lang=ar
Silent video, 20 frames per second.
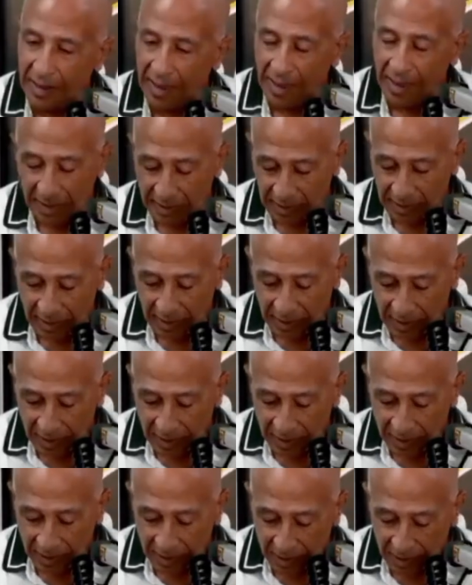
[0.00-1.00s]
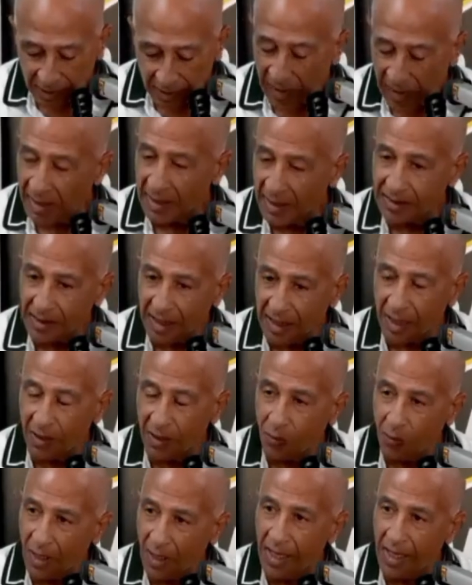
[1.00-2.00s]
ليه هادي الخطا
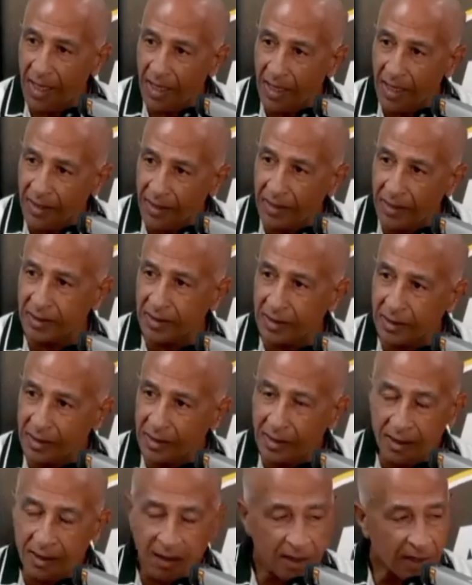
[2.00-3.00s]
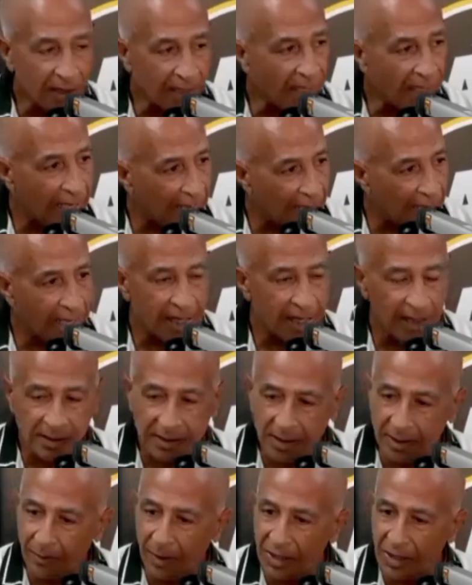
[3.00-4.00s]
وارد عادي
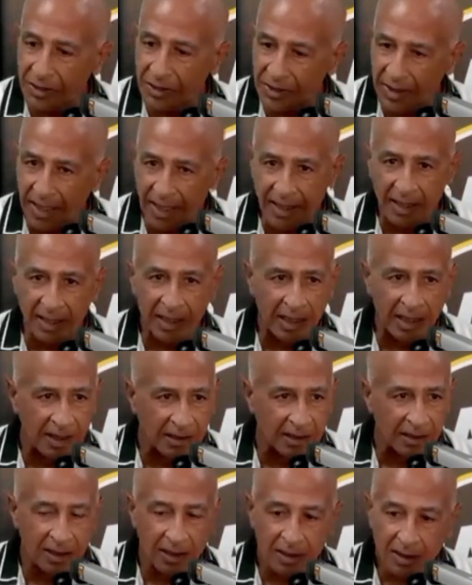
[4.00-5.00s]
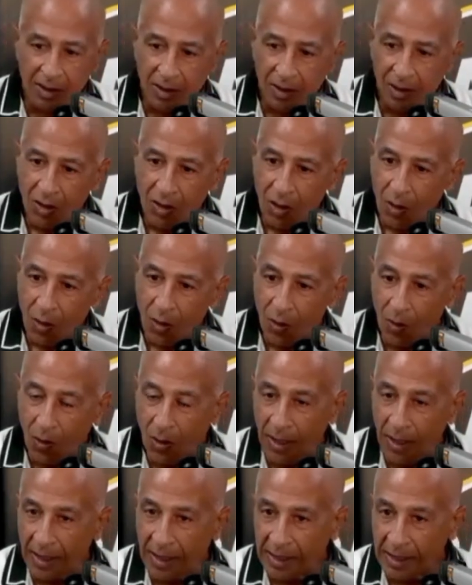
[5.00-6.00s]
عادي بشر ولكن ما تدافعش على الغلط
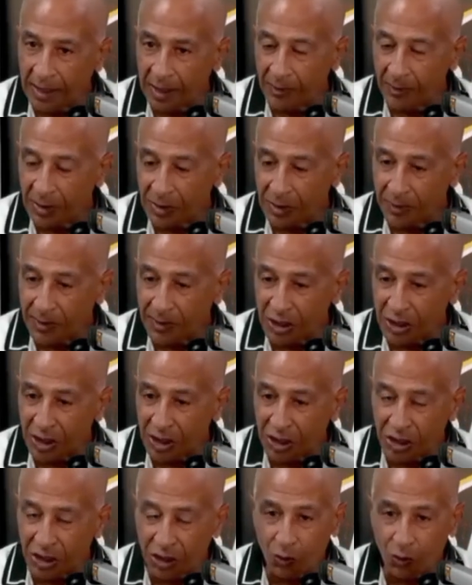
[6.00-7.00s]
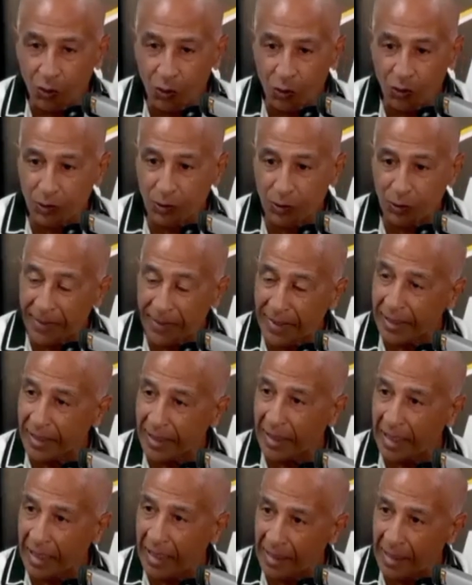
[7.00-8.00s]
ولكن ماش باش تجي وتتبرر
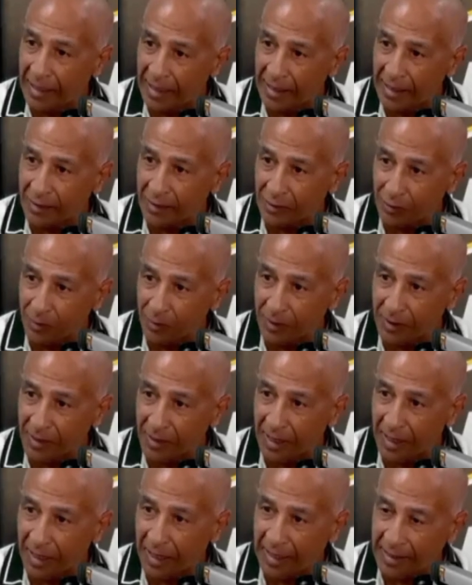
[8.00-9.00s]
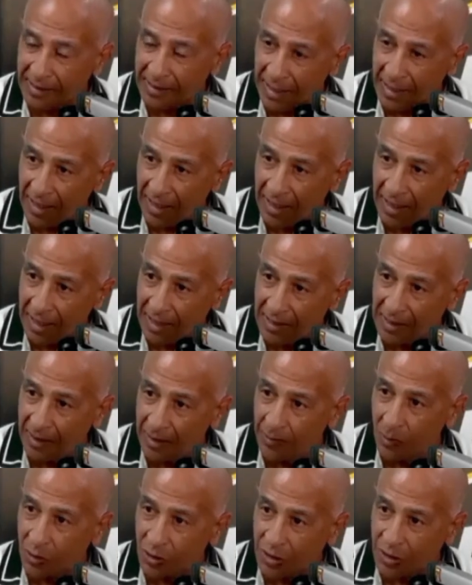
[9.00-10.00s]
الغلط وتبرر الخطا هذا
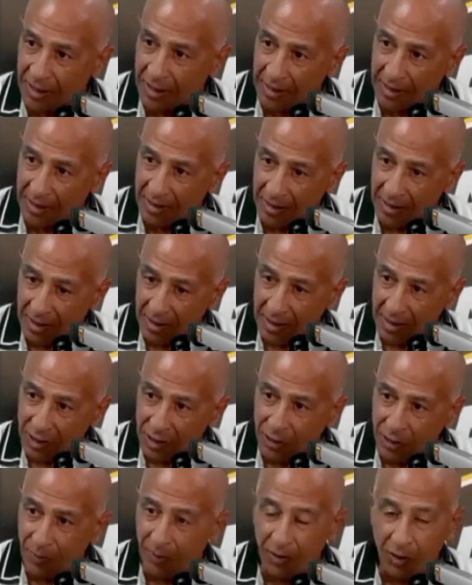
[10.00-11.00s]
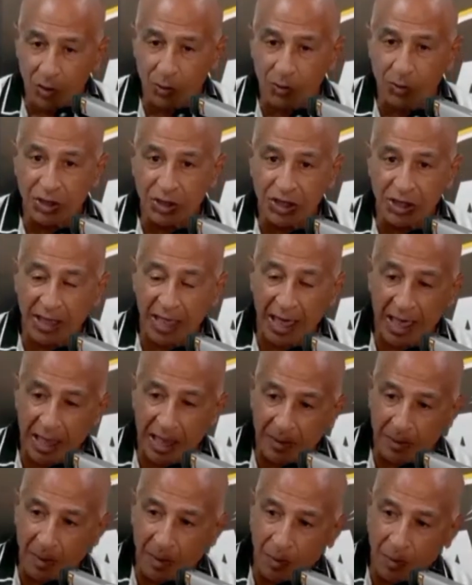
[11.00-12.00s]
مشكل تبرروا بشي
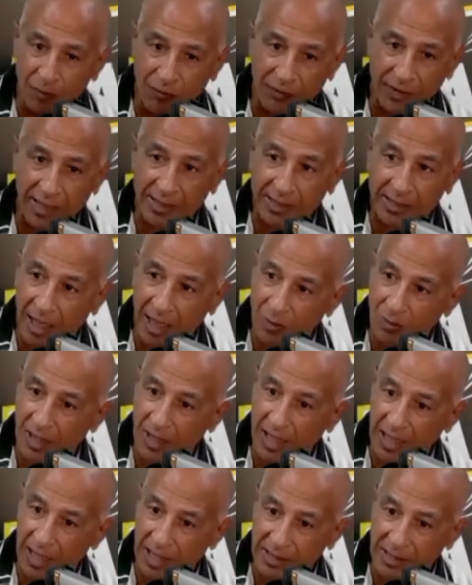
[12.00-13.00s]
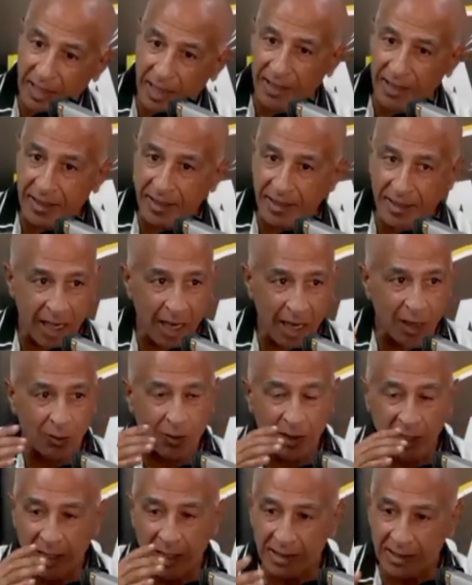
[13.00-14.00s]
كلمه مفرده ولا هذا النيه
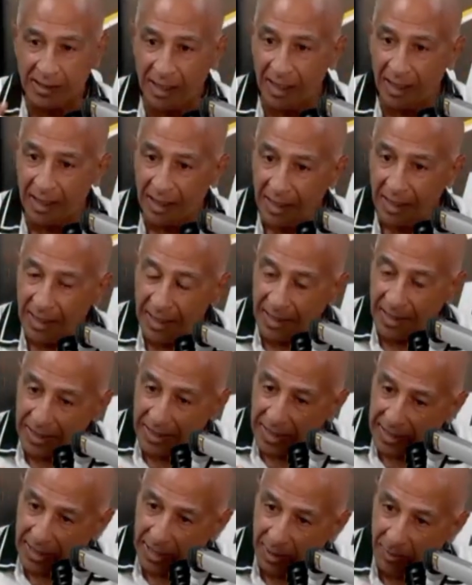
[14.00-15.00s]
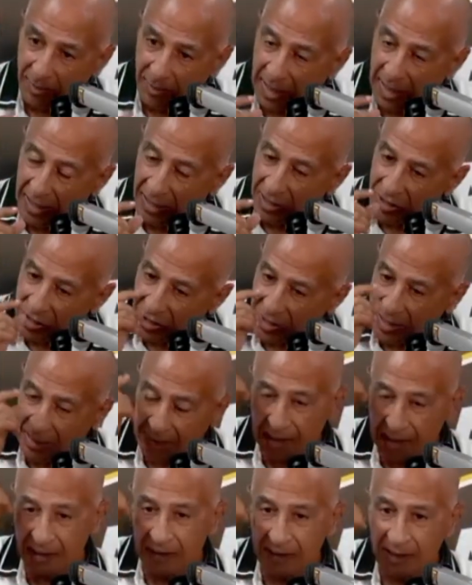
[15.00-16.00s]
ولا هذا هنا كيبقى
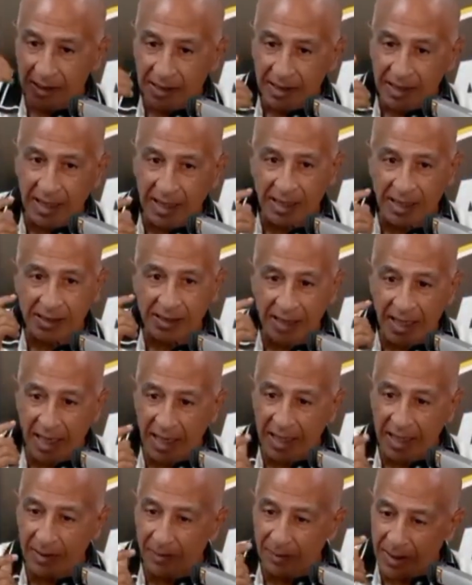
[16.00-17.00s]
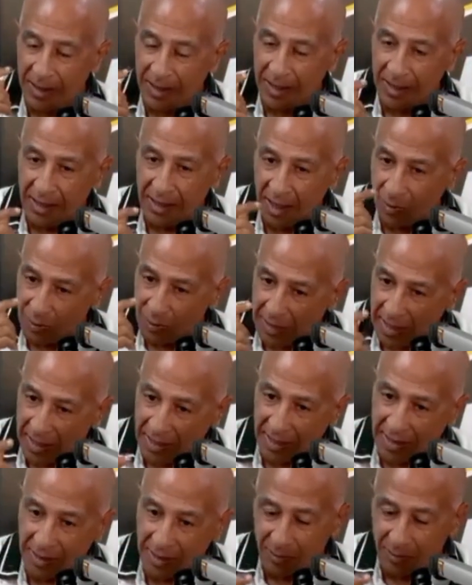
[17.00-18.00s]
الاشكال انا دائما كنعاود
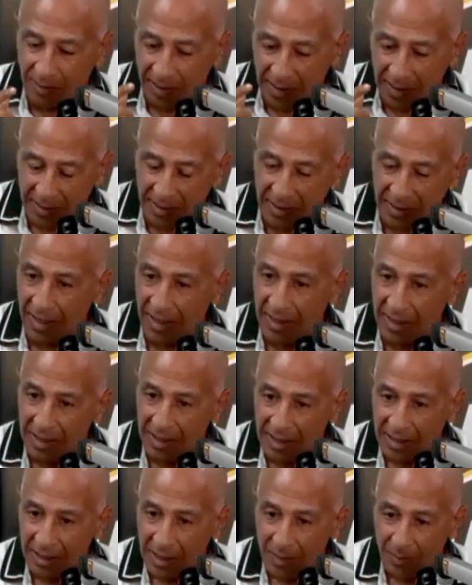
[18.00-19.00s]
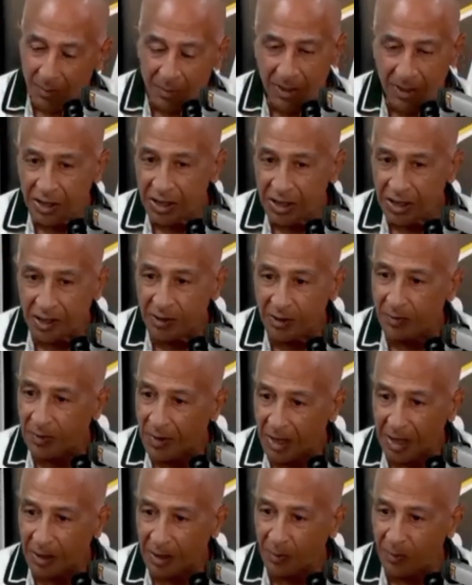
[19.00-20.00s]
ناكد بان ماشي
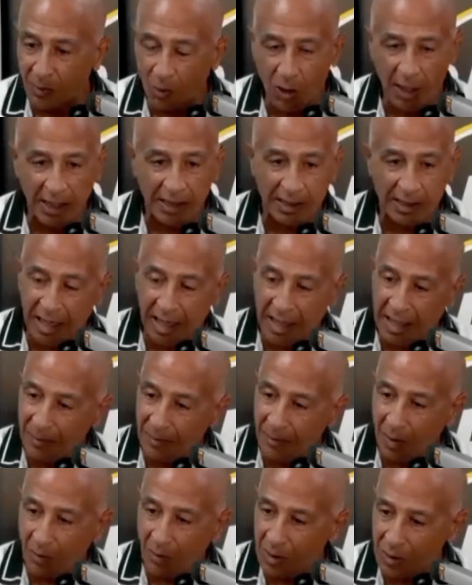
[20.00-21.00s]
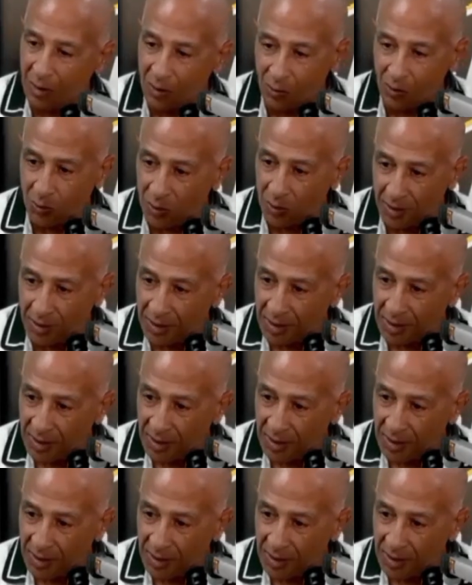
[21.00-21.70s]
التبرير بواحد الكلمه ولا جوج